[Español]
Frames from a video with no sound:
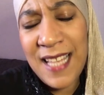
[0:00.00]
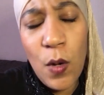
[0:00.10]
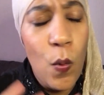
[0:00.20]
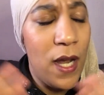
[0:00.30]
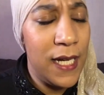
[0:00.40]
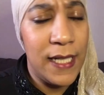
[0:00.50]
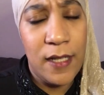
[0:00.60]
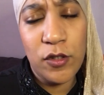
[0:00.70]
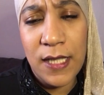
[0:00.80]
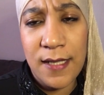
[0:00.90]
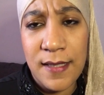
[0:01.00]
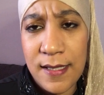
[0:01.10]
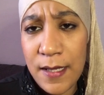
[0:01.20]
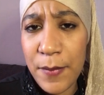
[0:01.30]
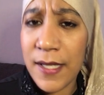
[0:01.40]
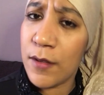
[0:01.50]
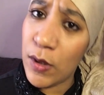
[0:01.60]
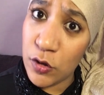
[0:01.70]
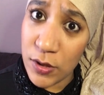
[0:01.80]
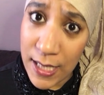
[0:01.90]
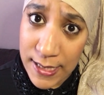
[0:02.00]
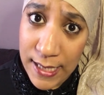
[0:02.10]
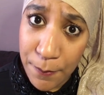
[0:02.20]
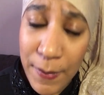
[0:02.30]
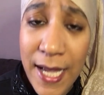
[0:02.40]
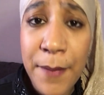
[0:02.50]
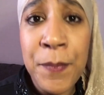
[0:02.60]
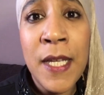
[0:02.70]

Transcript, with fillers: da igual en qué hotel estés, siempre y cuando estés en Chiang Mai,